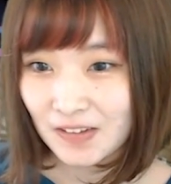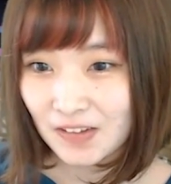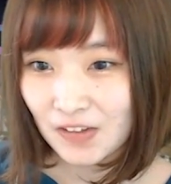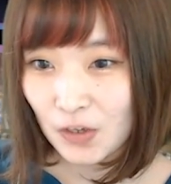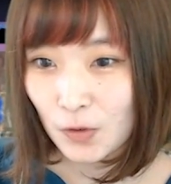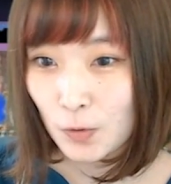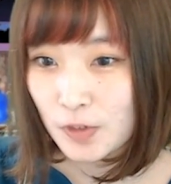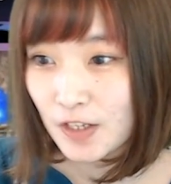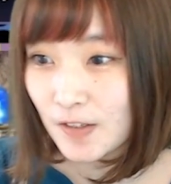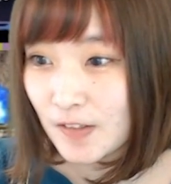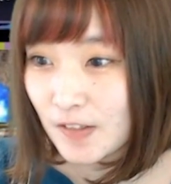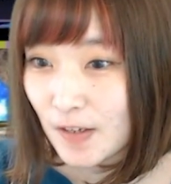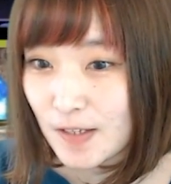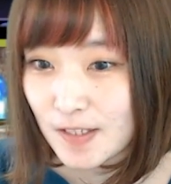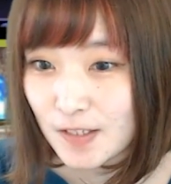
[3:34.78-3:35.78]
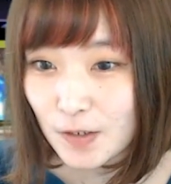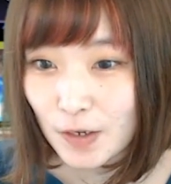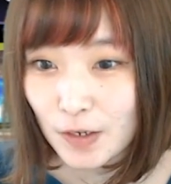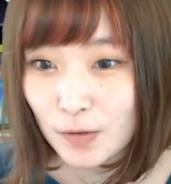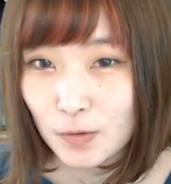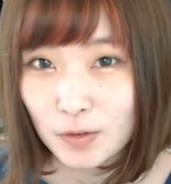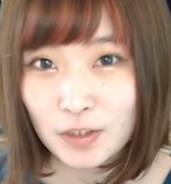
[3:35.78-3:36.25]
えこれ絶対使え
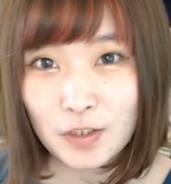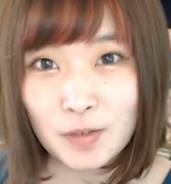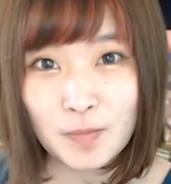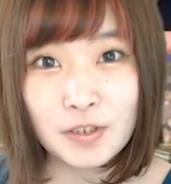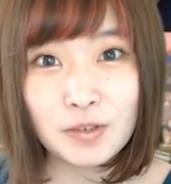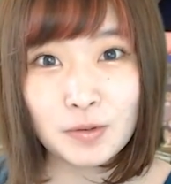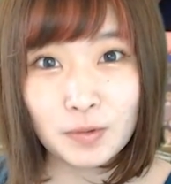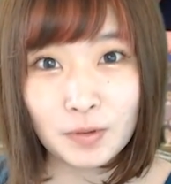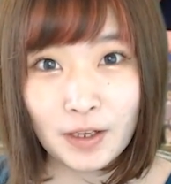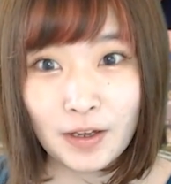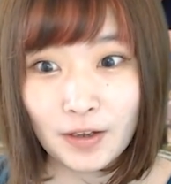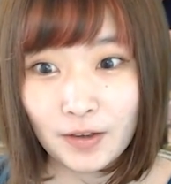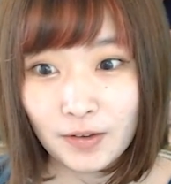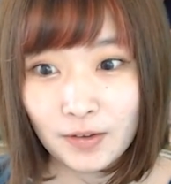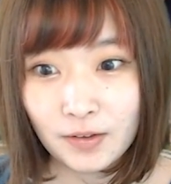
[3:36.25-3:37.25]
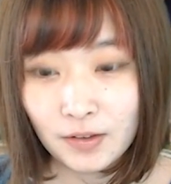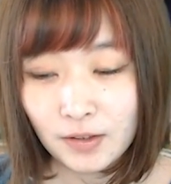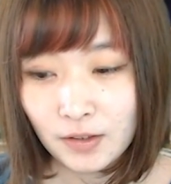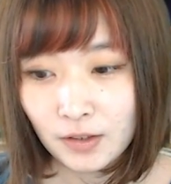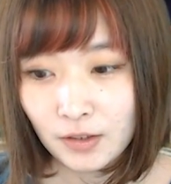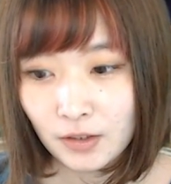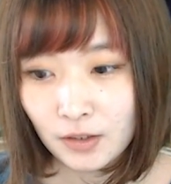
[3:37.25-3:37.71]
る時きますよね
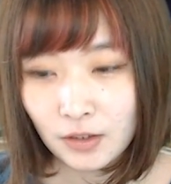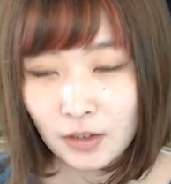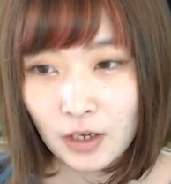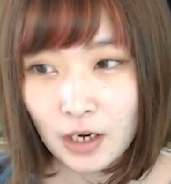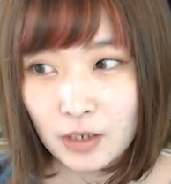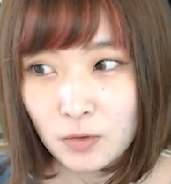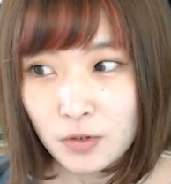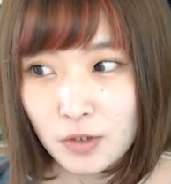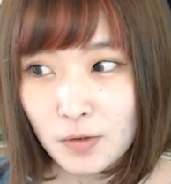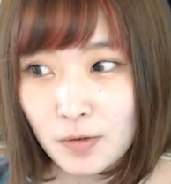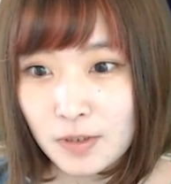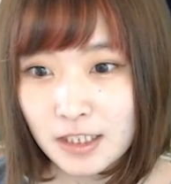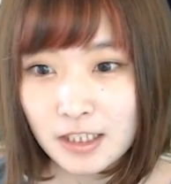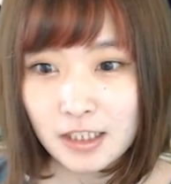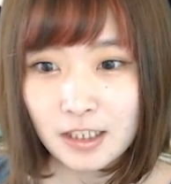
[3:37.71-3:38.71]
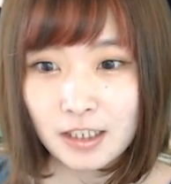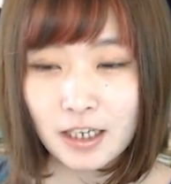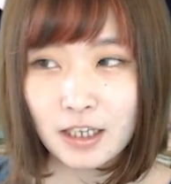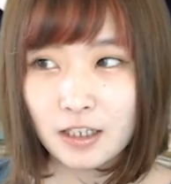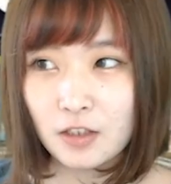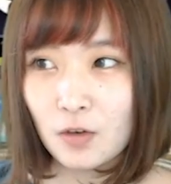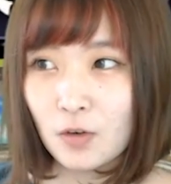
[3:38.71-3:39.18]
あの操作時
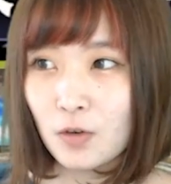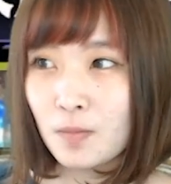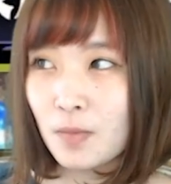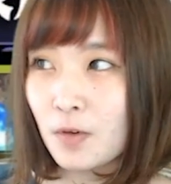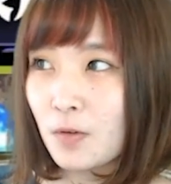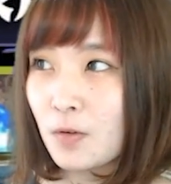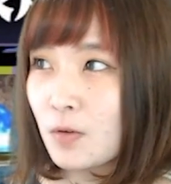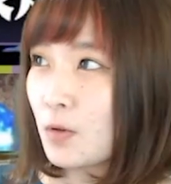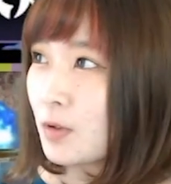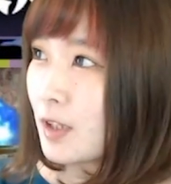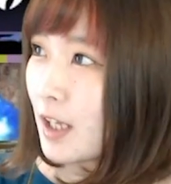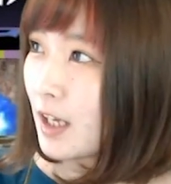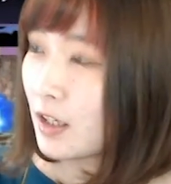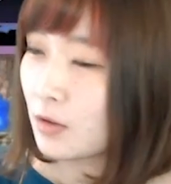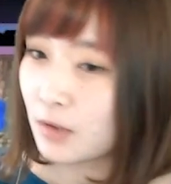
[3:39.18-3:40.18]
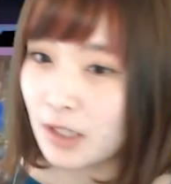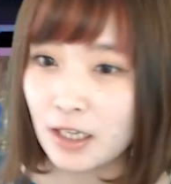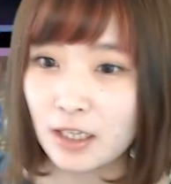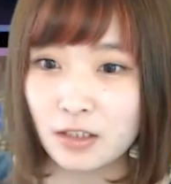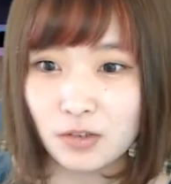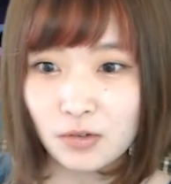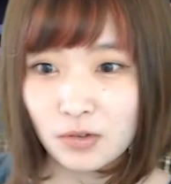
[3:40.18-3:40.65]
間4秒固定の
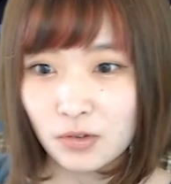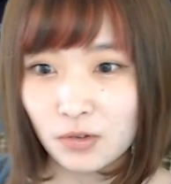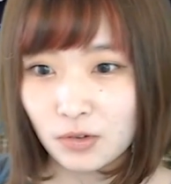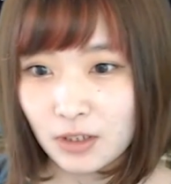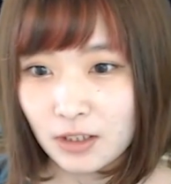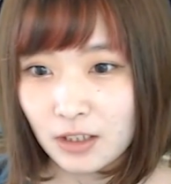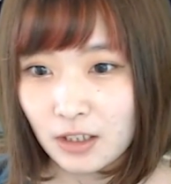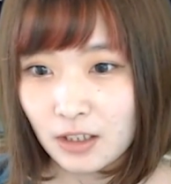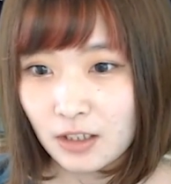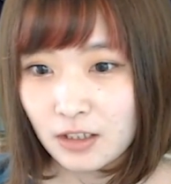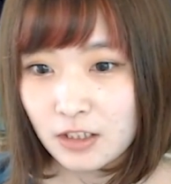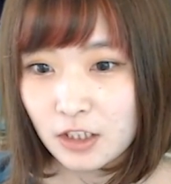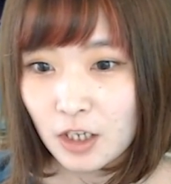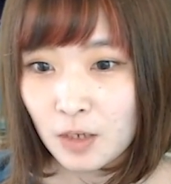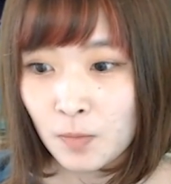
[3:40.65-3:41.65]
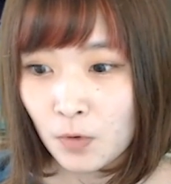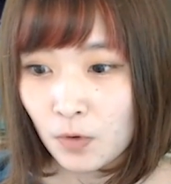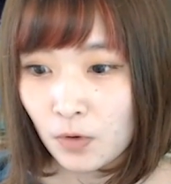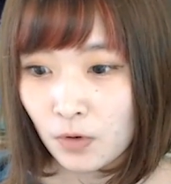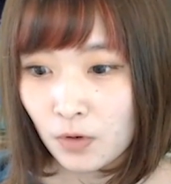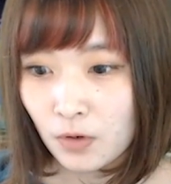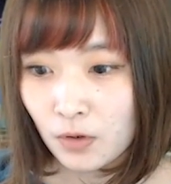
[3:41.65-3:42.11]
ダンジョンとかでしかも
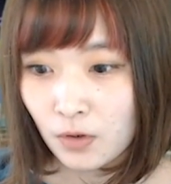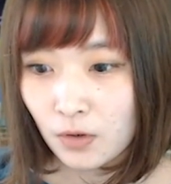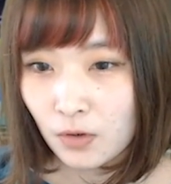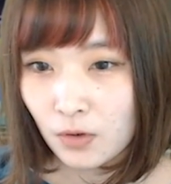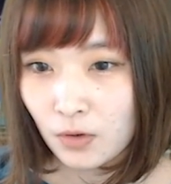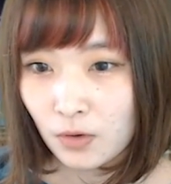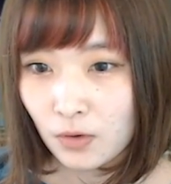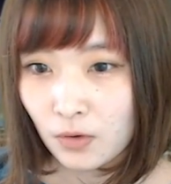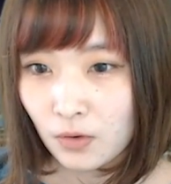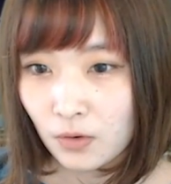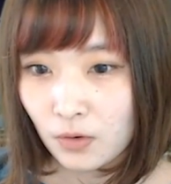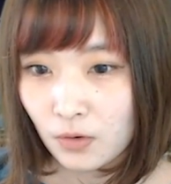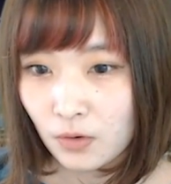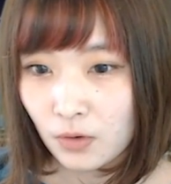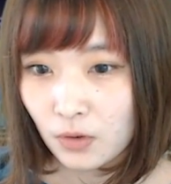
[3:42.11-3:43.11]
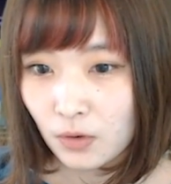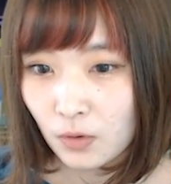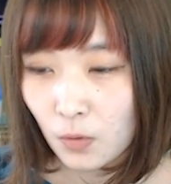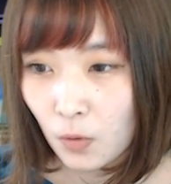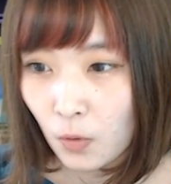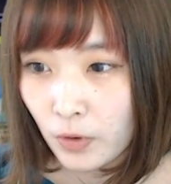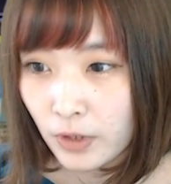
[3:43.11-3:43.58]

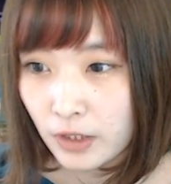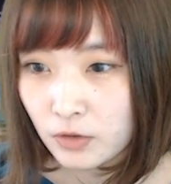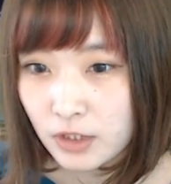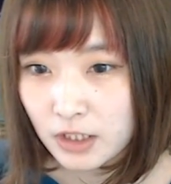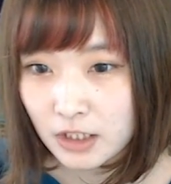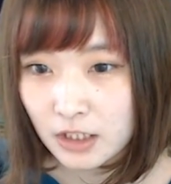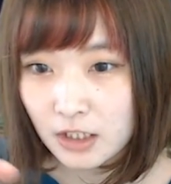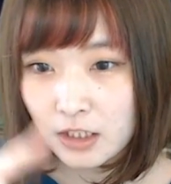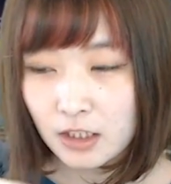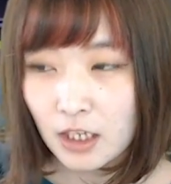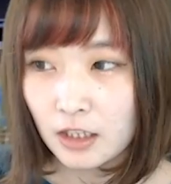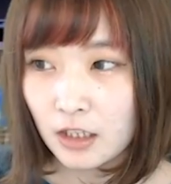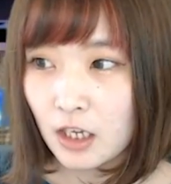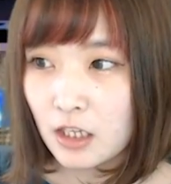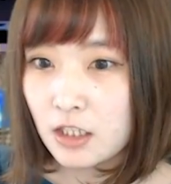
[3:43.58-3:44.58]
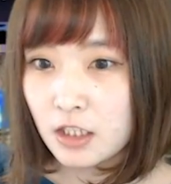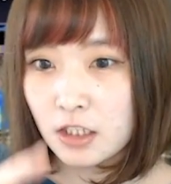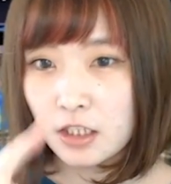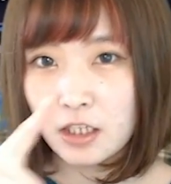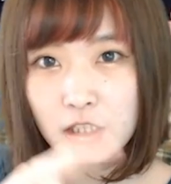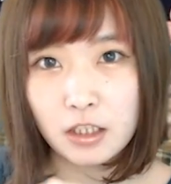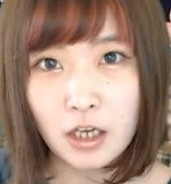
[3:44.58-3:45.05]
追い打ち縦1
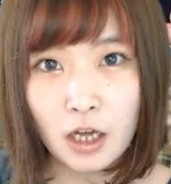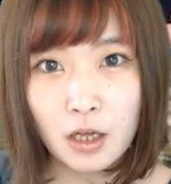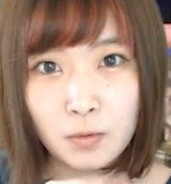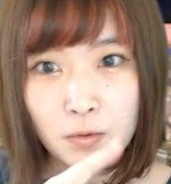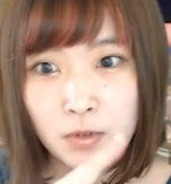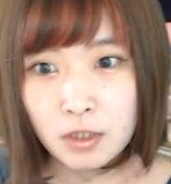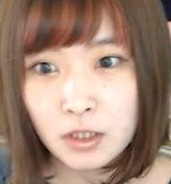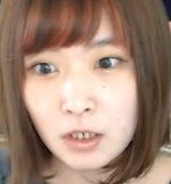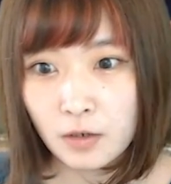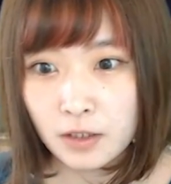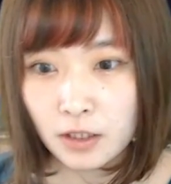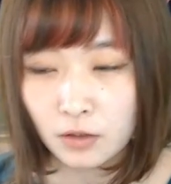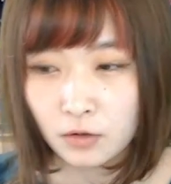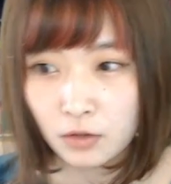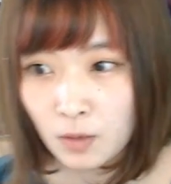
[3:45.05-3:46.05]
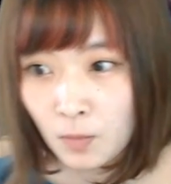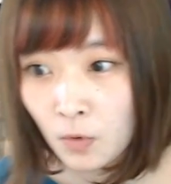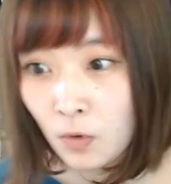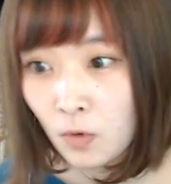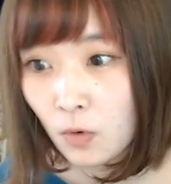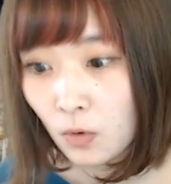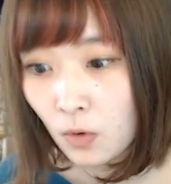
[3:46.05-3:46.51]
列回復使わなくて
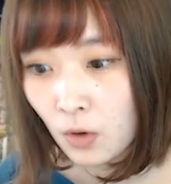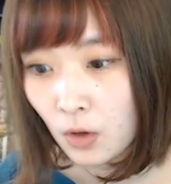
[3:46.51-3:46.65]
も